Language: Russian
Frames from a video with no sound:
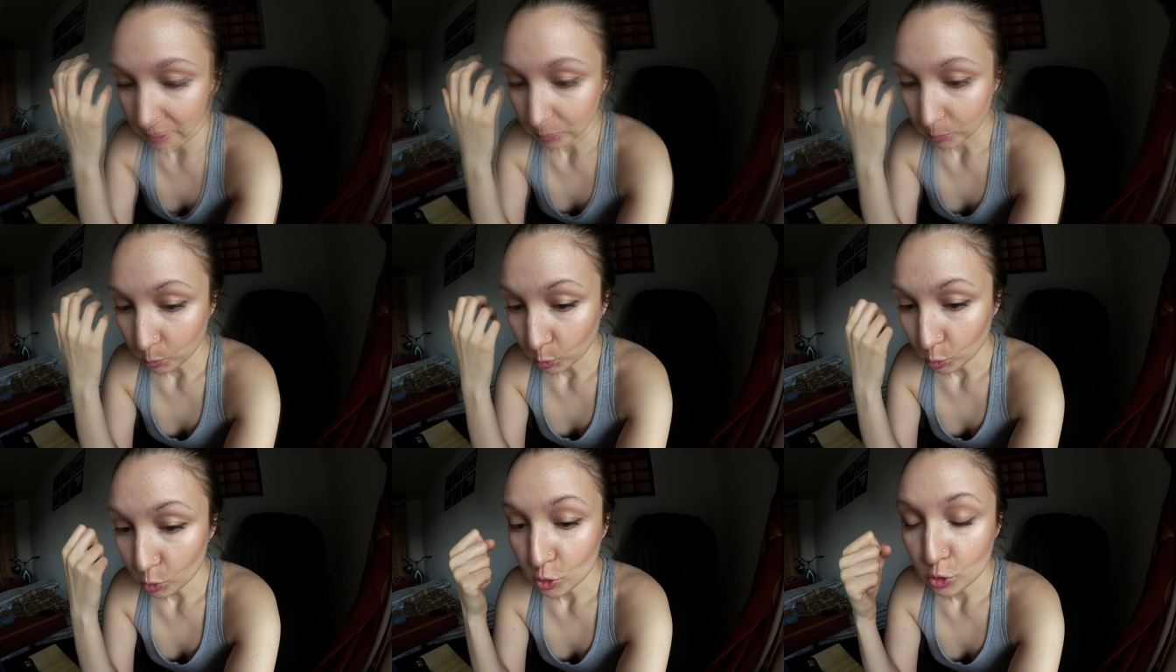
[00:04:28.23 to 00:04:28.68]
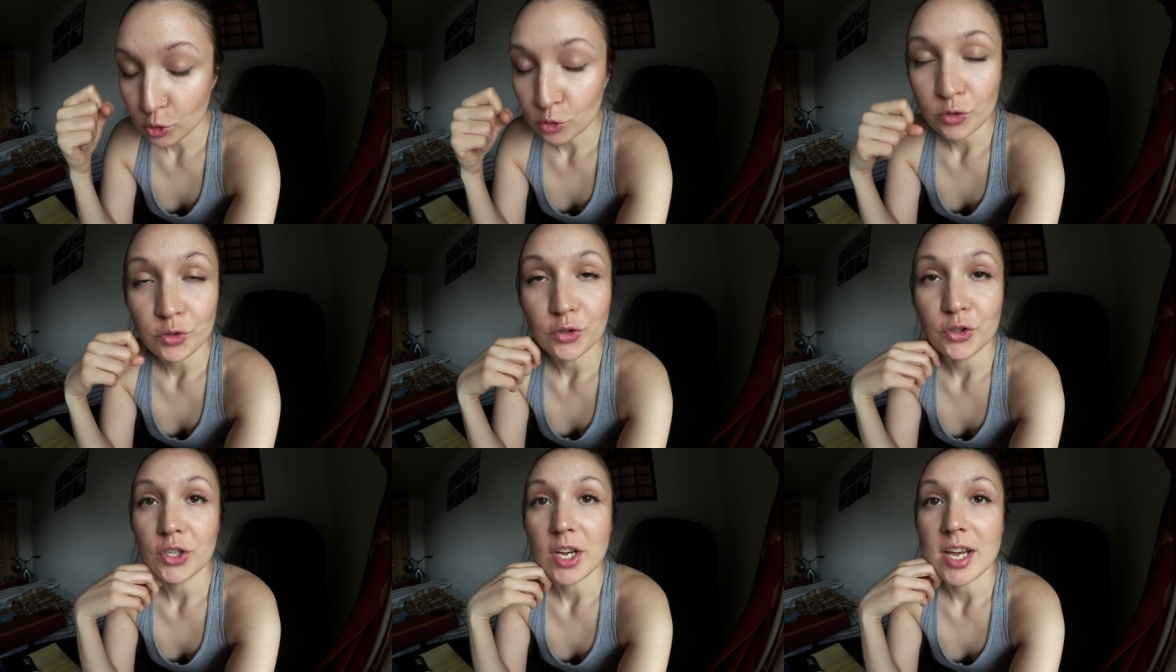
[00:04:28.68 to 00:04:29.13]

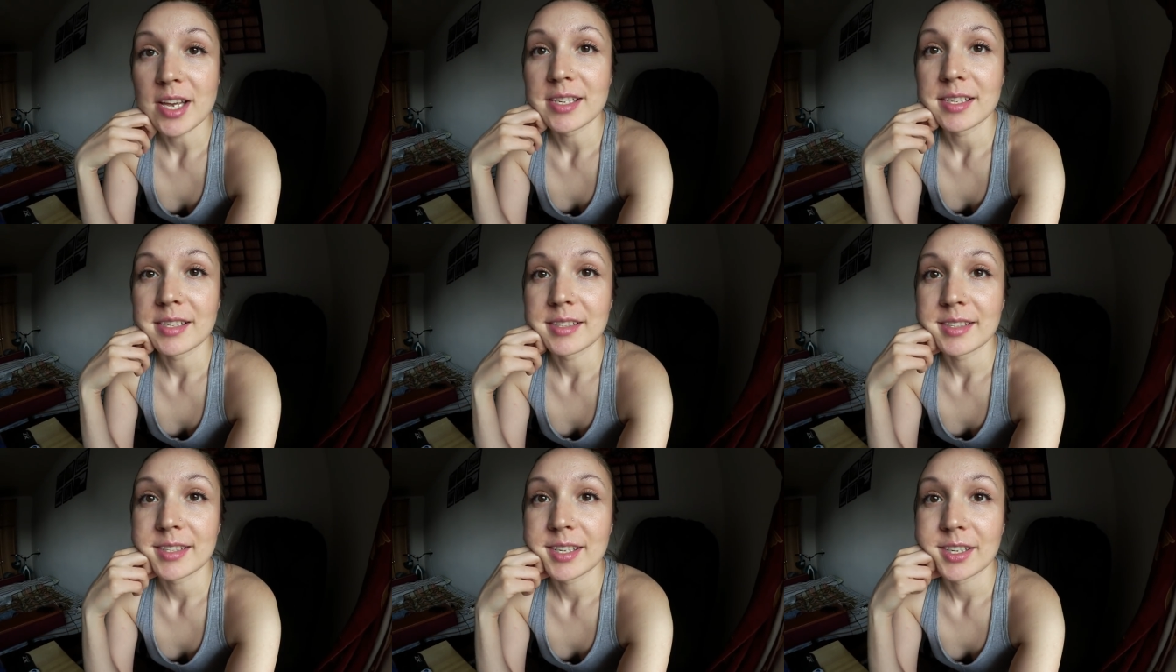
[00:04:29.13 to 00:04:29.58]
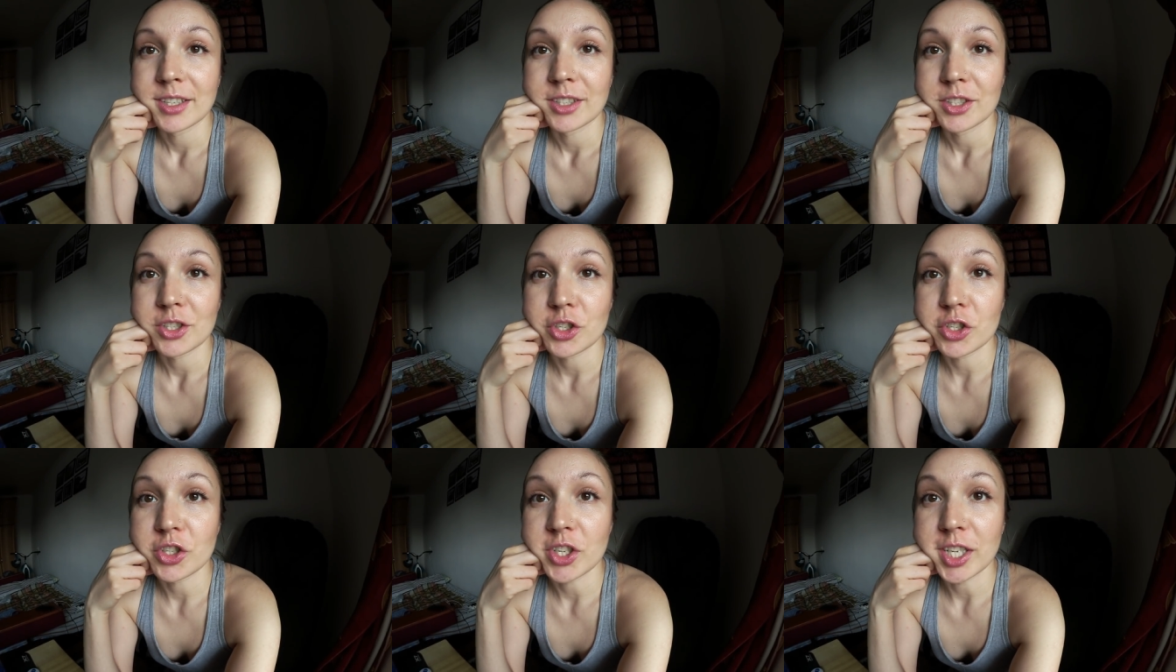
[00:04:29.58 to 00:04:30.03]
большую часть
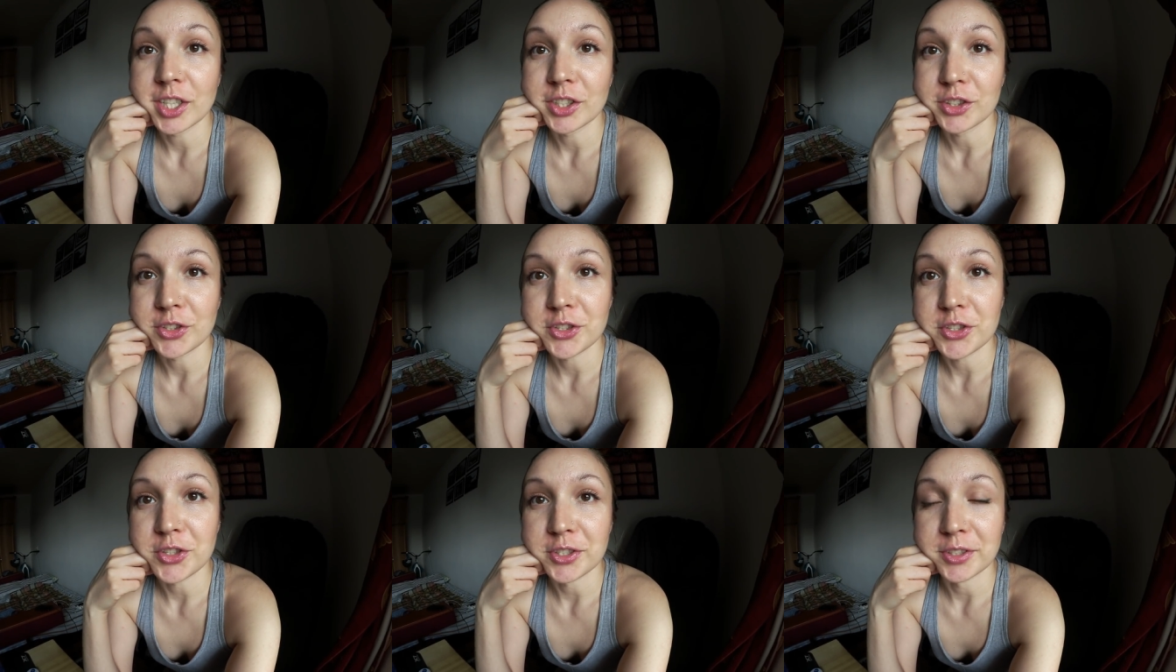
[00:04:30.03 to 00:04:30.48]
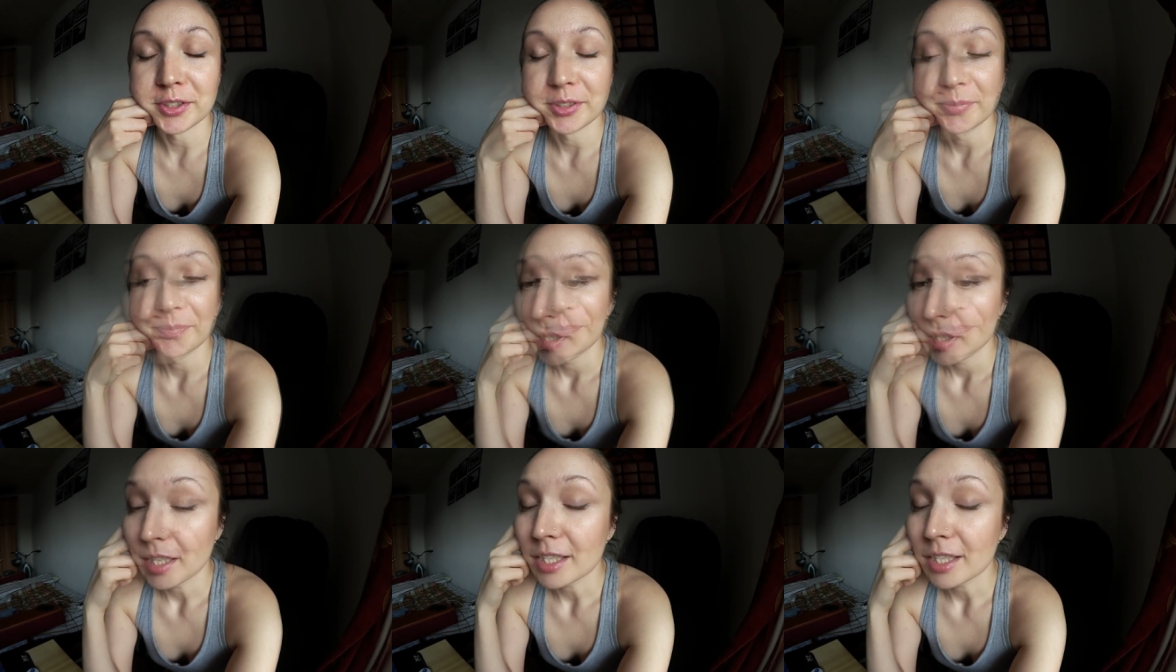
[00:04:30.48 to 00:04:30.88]
женщин.